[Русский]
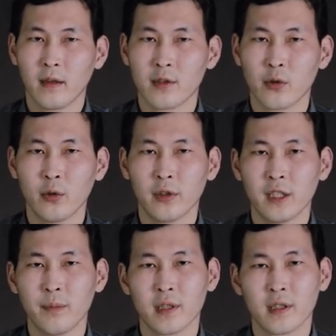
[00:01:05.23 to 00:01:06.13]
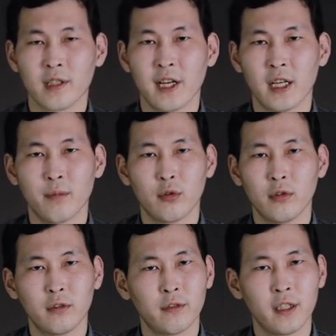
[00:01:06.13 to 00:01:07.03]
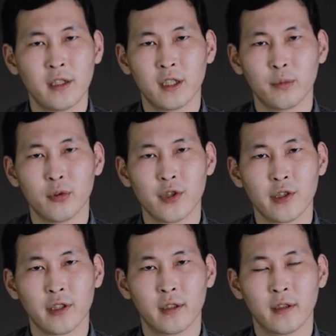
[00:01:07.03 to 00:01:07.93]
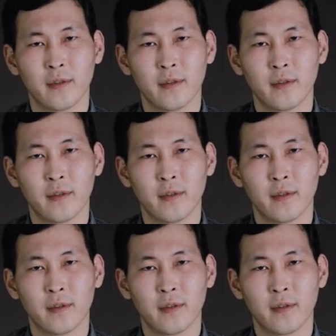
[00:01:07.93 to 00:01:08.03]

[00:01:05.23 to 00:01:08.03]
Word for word: Астрологи предсказали ему великое будущее.